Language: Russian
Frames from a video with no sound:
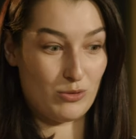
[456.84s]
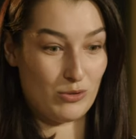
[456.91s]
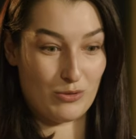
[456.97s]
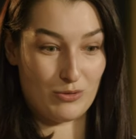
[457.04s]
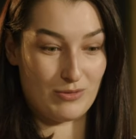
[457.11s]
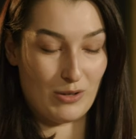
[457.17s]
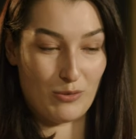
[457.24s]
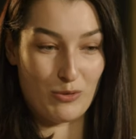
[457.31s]
у
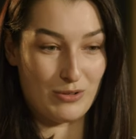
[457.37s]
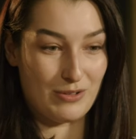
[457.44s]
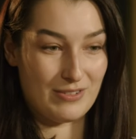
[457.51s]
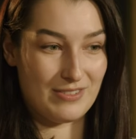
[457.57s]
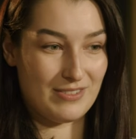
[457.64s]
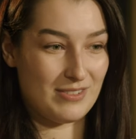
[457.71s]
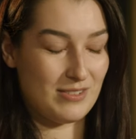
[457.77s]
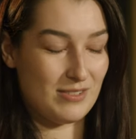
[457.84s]
нее
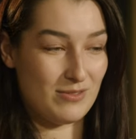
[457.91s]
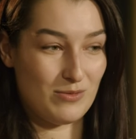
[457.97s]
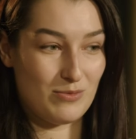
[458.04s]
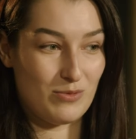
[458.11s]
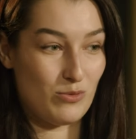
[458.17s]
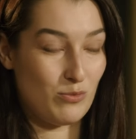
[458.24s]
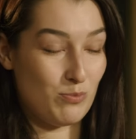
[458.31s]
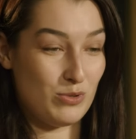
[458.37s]
такой э,
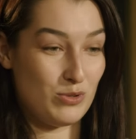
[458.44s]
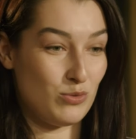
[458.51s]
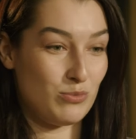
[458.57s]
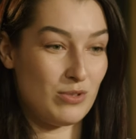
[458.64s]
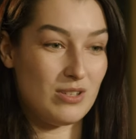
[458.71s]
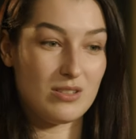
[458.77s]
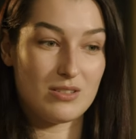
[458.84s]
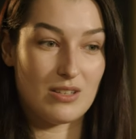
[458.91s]

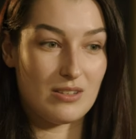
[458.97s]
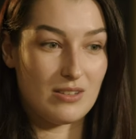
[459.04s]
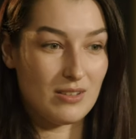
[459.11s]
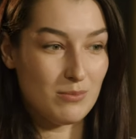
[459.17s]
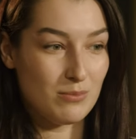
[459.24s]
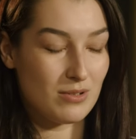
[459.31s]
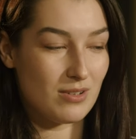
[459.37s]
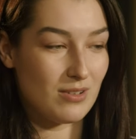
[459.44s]
безумно низкий
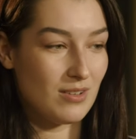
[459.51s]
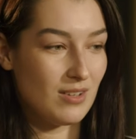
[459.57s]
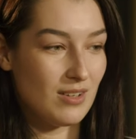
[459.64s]
тембр.